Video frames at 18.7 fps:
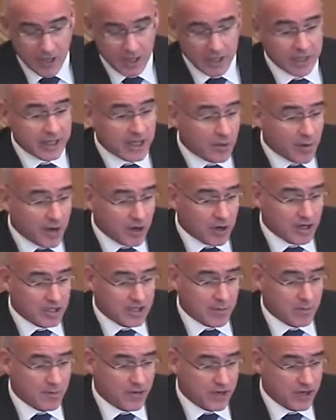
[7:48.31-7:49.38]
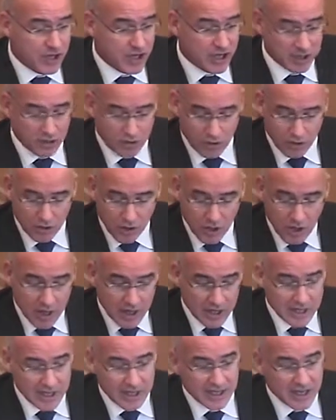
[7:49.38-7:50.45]
Ed è quello che stiamo facendo
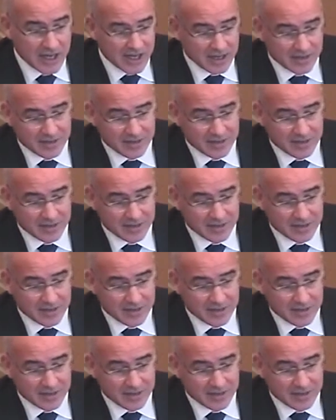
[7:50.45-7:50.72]
in